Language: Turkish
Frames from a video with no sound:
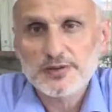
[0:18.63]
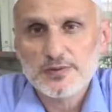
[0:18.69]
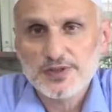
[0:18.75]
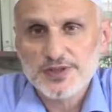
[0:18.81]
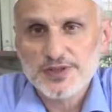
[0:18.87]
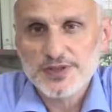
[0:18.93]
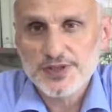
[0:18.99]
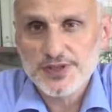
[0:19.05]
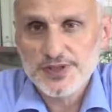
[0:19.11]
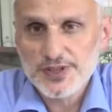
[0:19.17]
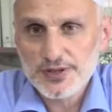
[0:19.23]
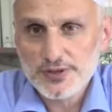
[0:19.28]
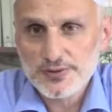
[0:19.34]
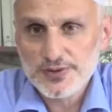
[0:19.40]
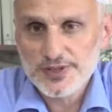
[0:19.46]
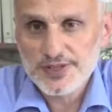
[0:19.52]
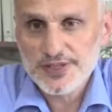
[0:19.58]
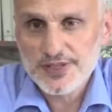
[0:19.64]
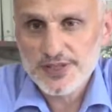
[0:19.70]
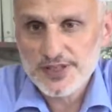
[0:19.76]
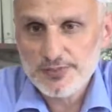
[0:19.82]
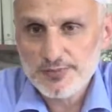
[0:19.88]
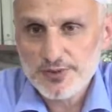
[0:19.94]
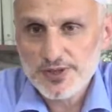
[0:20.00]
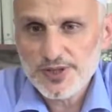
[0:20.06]
Ves salatu
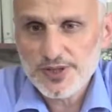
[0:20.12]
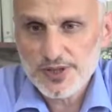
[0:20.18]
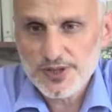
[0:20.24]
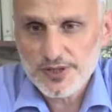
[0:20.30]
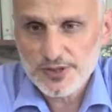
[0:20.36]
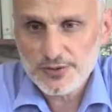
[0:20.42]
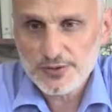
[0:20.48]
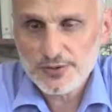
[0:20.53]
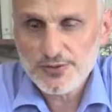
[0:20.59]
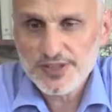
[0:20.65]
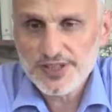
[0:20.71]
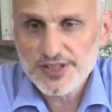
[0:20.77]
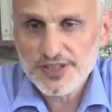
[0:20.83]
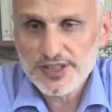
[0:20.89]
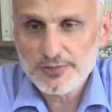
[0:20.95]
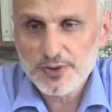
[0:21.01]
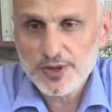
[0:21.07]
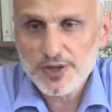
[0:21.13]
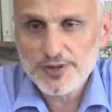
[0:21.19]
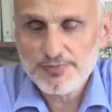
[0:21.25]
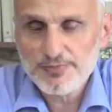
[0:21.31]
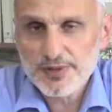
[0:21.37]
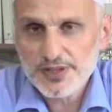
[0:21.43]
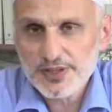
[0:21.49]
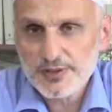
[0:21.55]
vesselamu ala rasulina
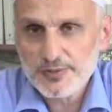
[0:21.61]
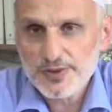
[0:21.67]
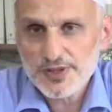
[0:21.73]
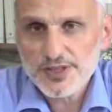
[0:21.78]
Muhammedin ve